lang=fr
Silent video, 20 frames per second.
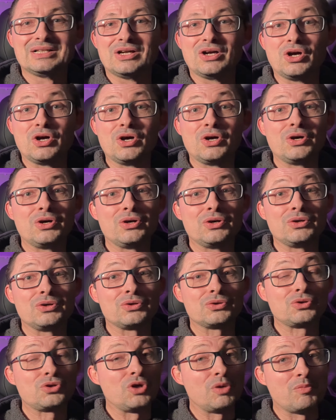
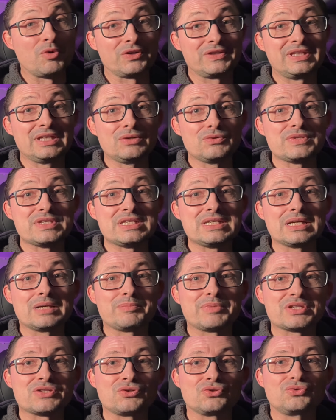Euh, commentez aussi, hein,
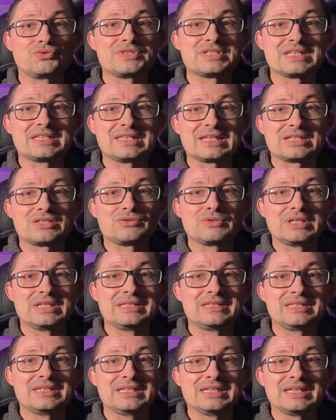parce que toute cette
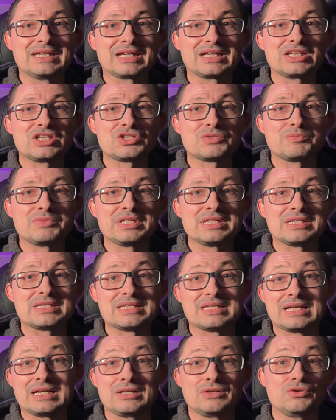actualité est riche, mais
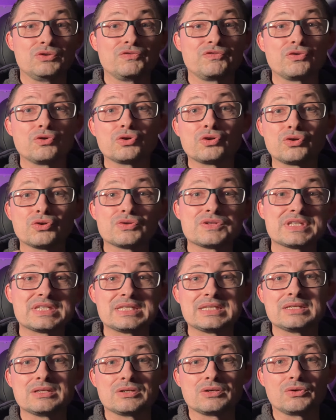elle ne vaut que
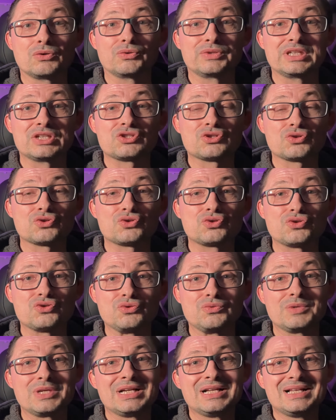si on échange
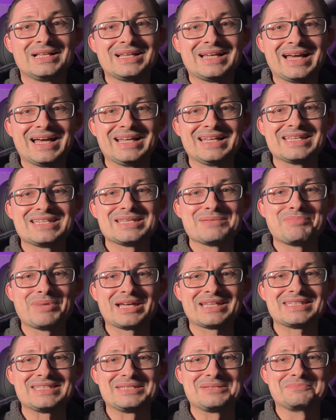dessus. Allez, c'est
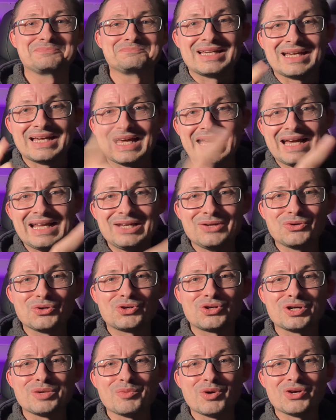parti. Allez, on
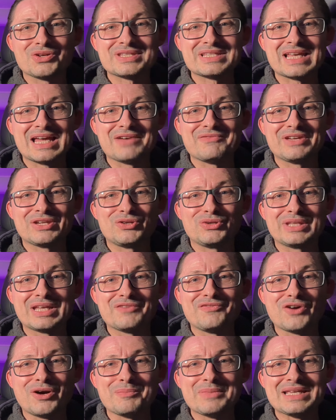commence avec une
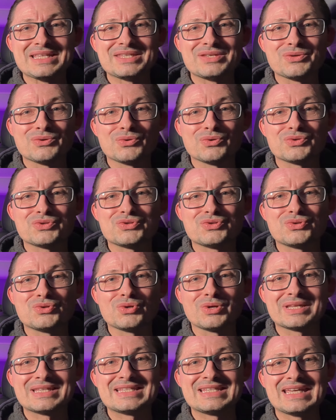information
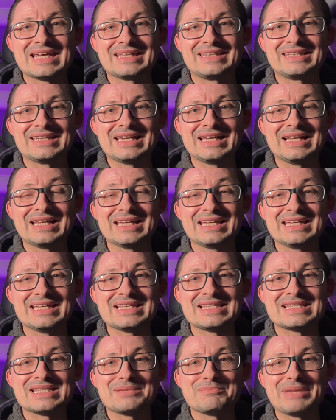sur CATL et
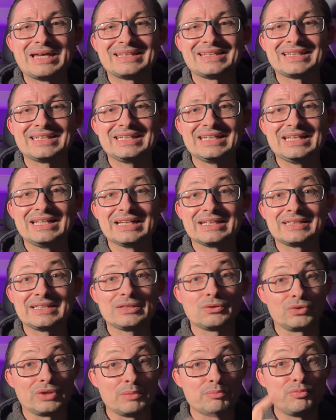ses batteries
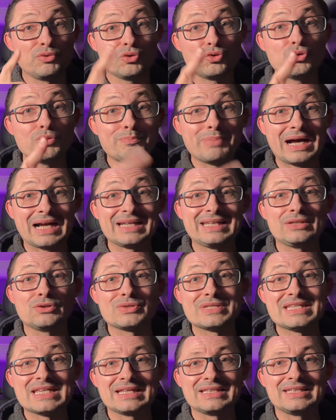électriques. On a beaucoup parlé de
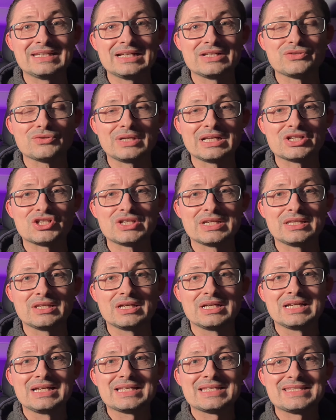CATL sur la chaîne
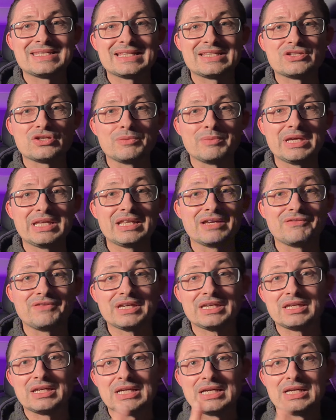cette semaine avec